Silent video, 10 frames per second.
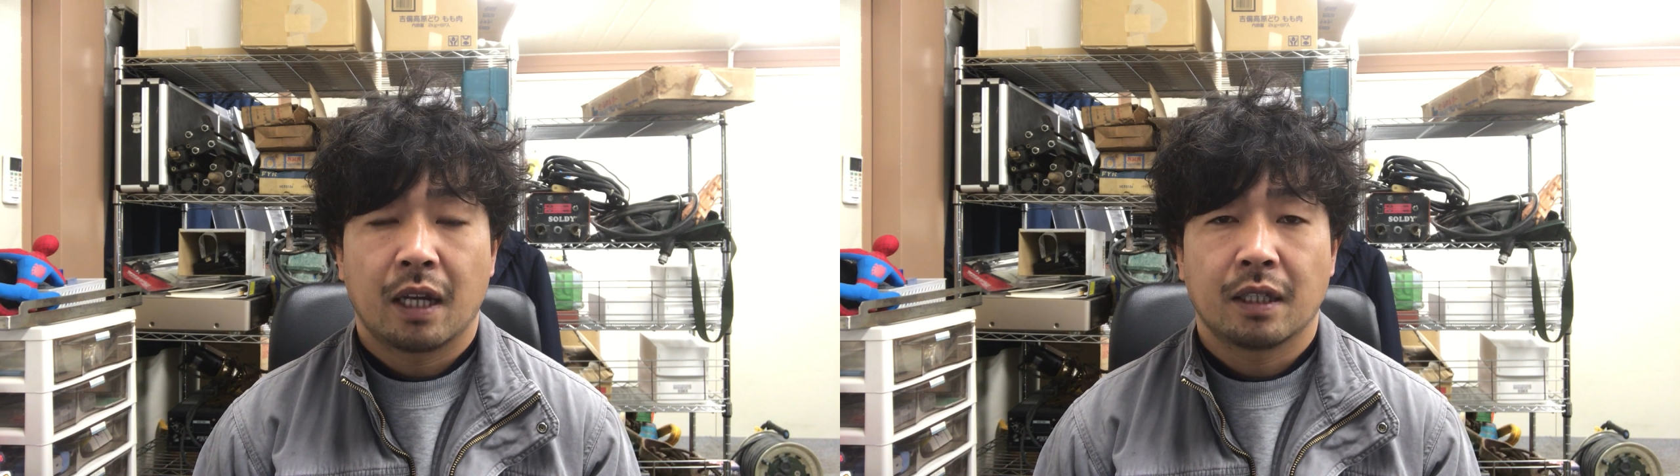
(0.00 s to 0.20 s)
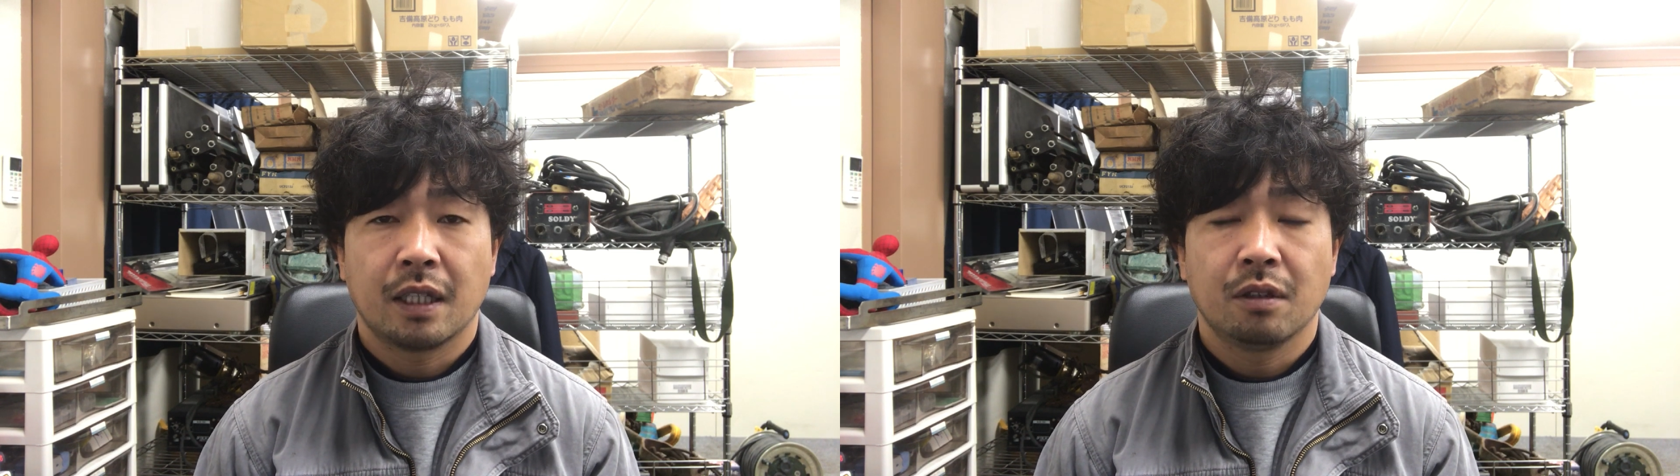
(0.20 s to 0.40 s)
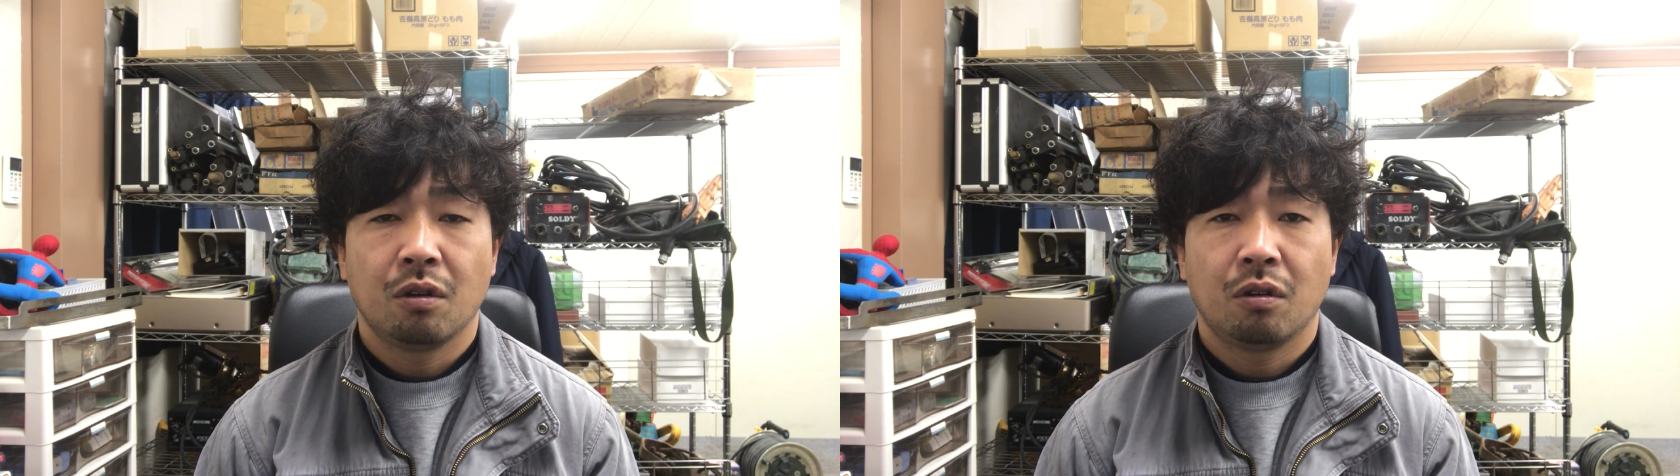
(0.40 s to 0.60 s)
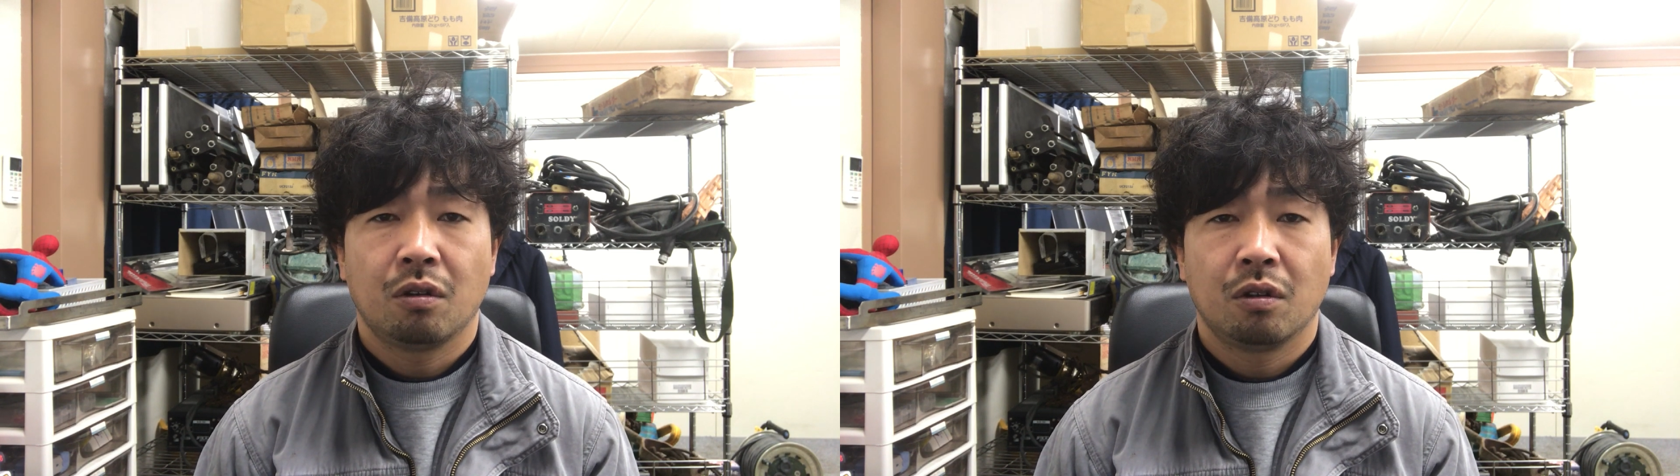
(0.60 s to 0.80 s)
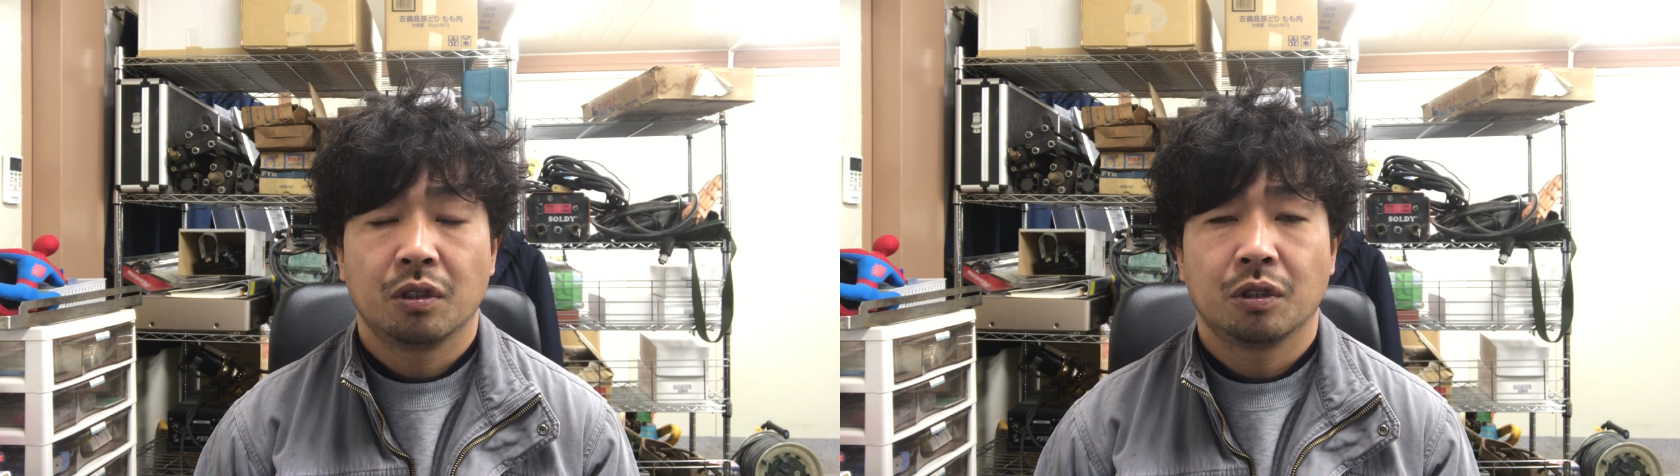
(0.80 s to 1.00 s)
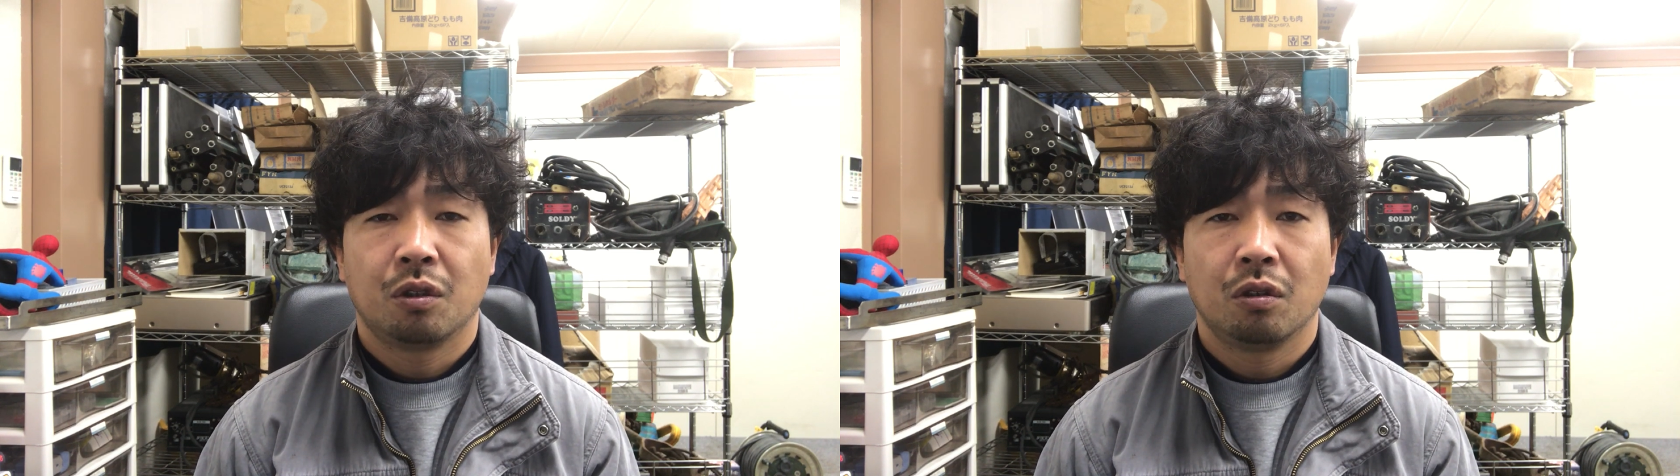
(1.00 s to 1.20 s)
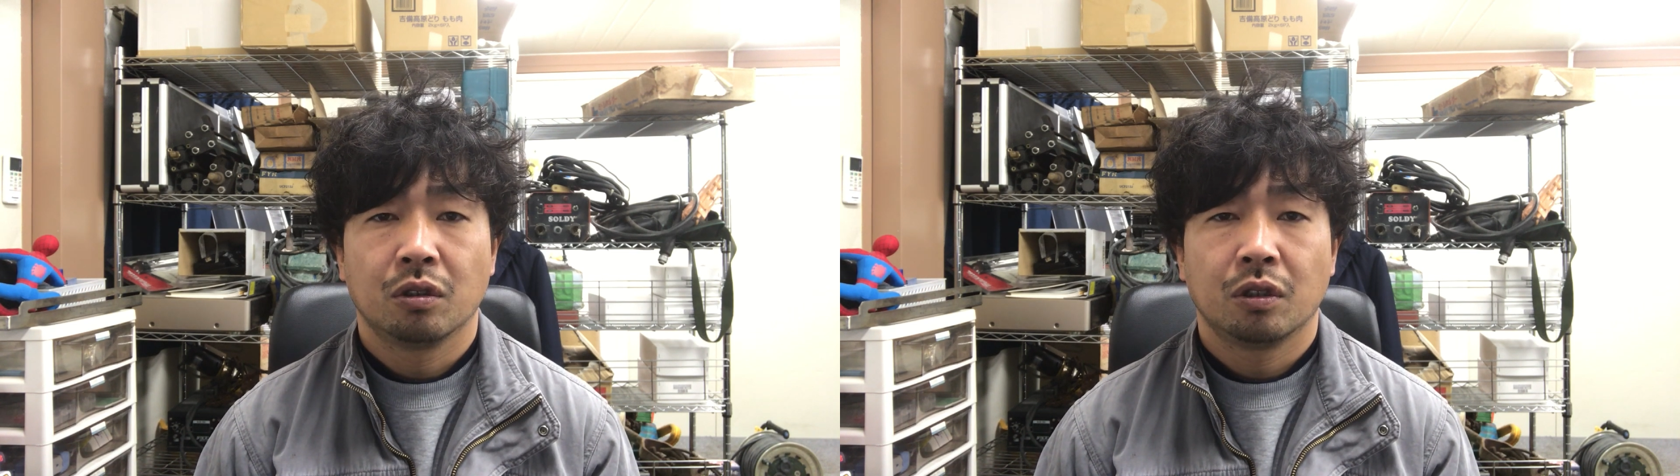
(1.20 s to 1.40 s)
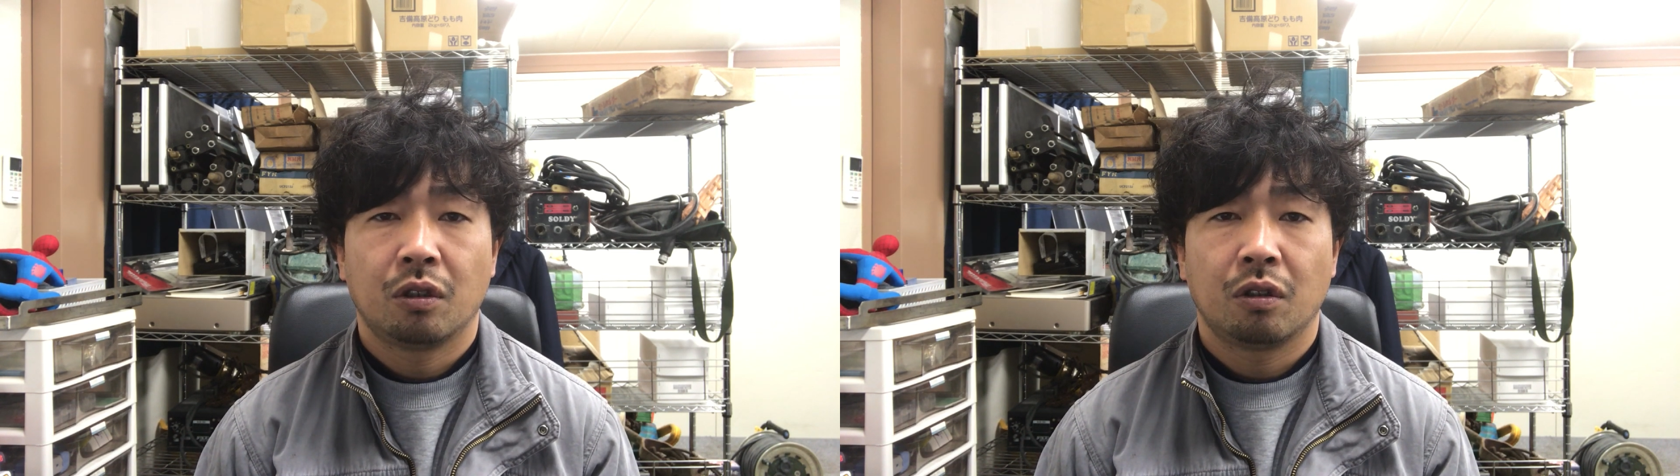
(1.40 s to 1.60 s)
電動工具工
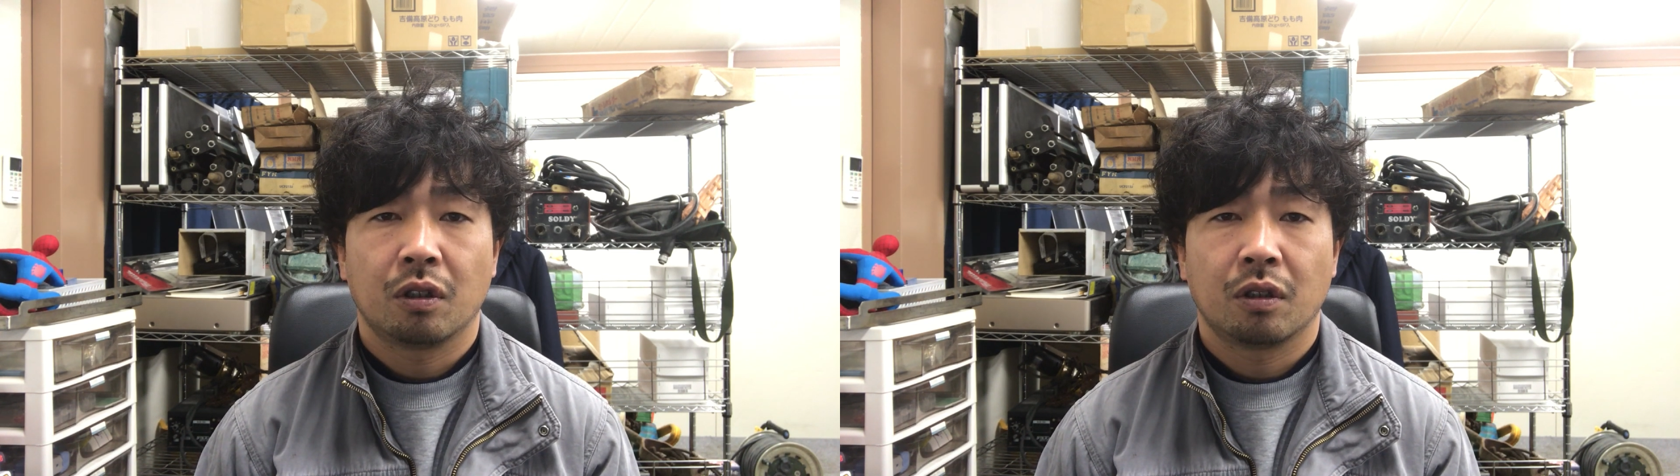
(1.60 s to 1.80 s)
具の